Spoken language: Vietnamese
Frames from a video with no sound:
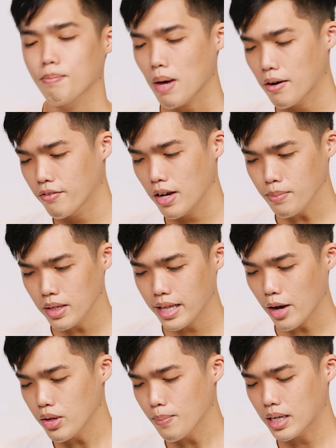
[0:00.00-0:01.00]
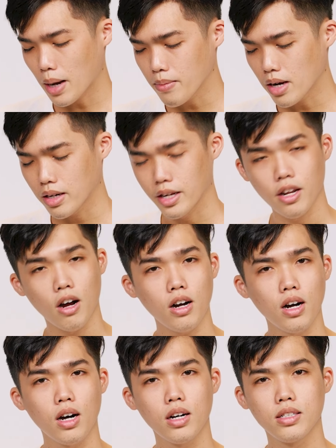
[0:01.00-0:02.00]
bàn phím thì theo như mình cảm nhận thì nó
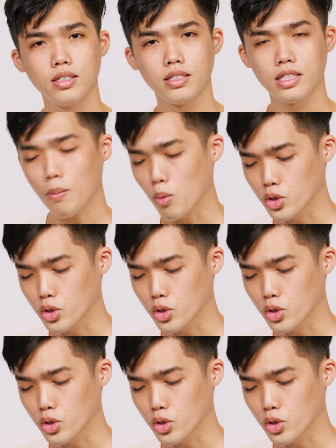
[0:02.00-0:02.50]
hơi nông